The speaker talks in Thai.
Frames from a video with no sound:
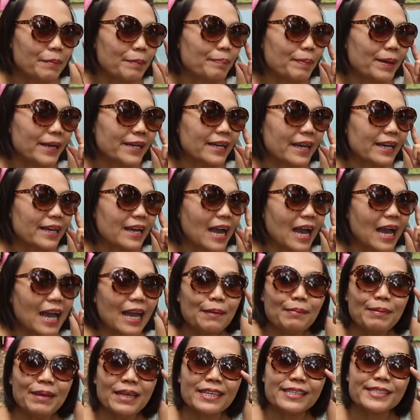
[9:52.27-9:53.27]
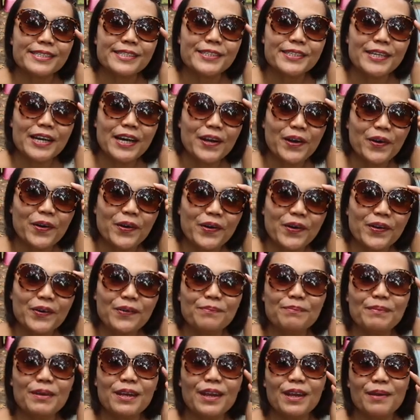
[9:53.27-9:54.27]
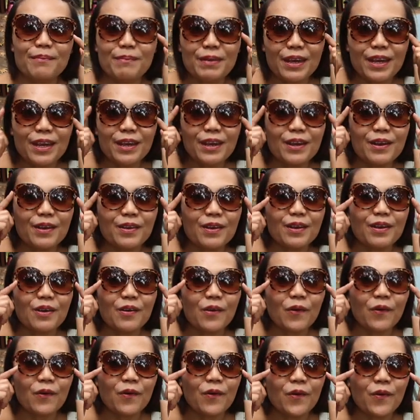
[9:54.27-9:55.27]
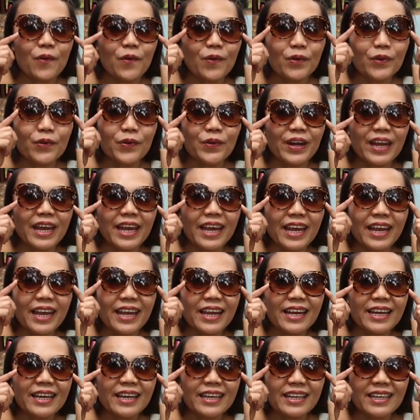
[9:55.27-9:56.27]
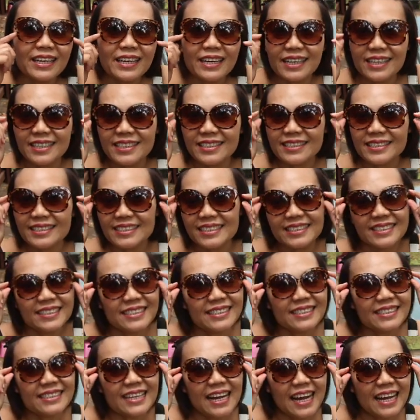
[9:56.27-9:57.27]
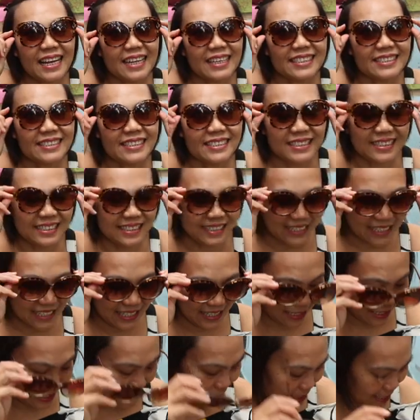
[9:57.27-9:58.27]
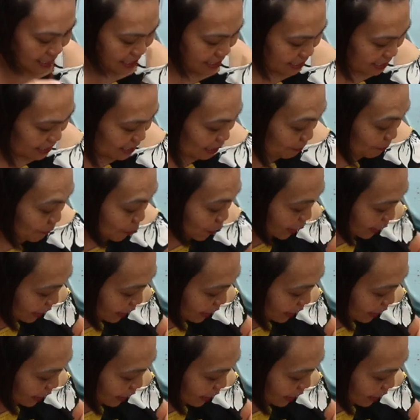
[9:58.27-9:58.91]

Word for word: เป็นคล้ายๆผีเสื้อเนาะ มีมีโค้งๆตรงนี้นะเกือบหม